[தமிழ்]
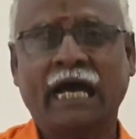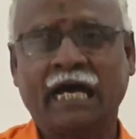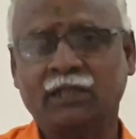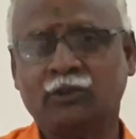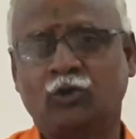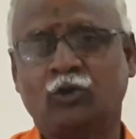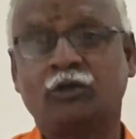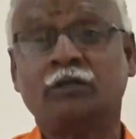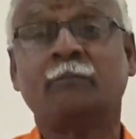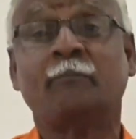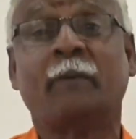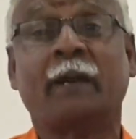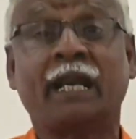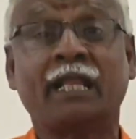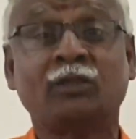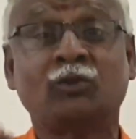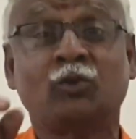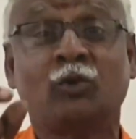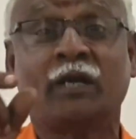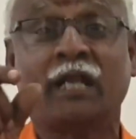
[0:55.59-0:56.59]
அதோடு
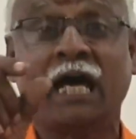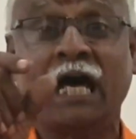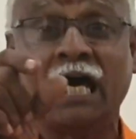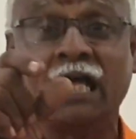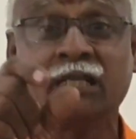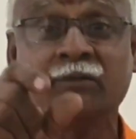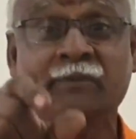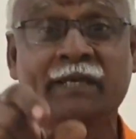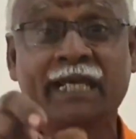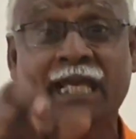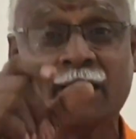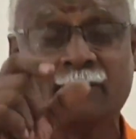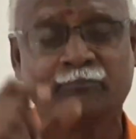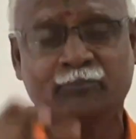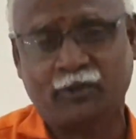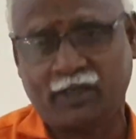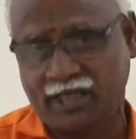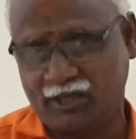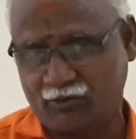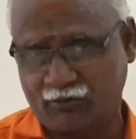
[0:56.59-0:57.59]
படத்தோட அருமையை
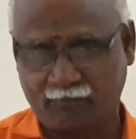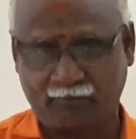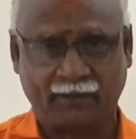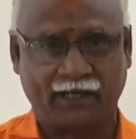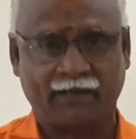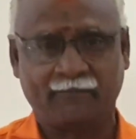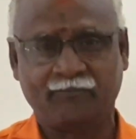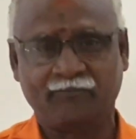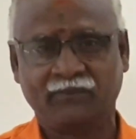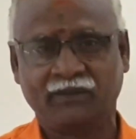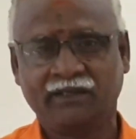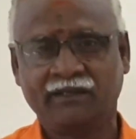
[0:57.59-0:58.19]
புரிய வைப்பார்